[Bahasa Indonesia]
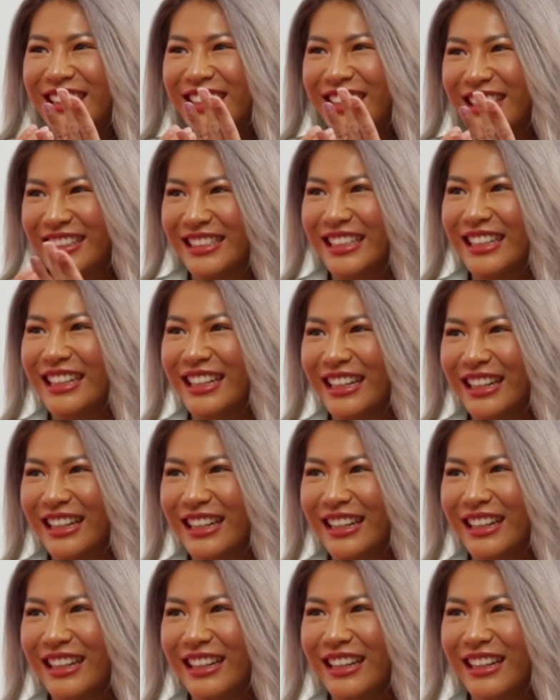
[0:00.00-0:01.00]
ke
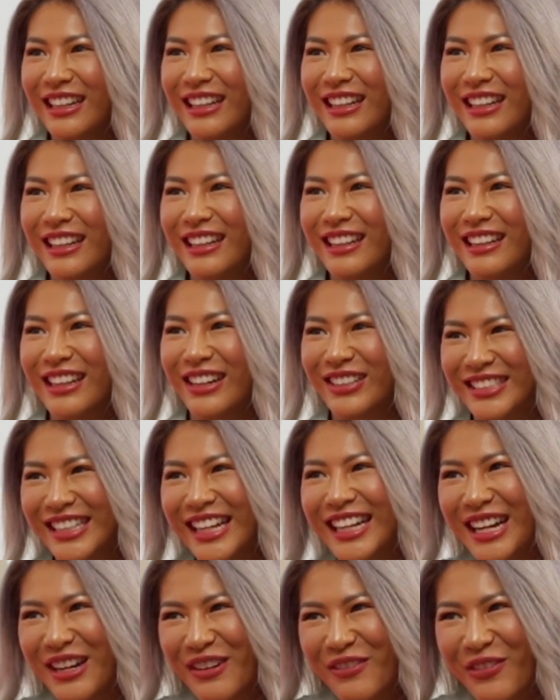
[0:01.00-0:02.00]
sini. Wow. Terus
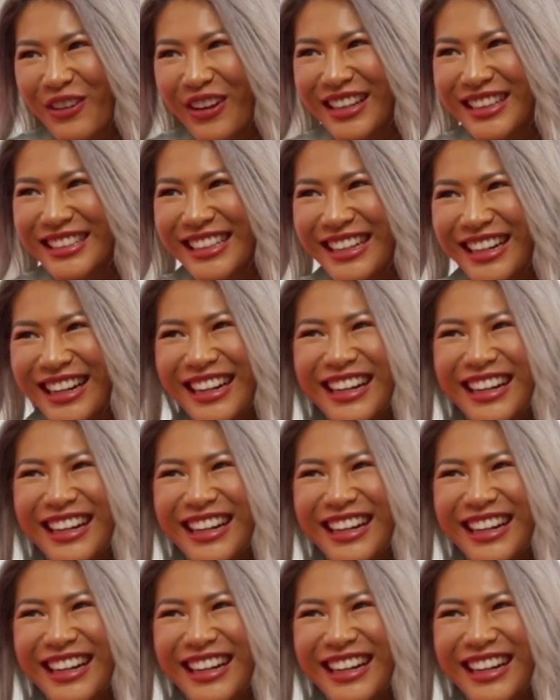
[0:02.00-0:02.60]
jadi influencer.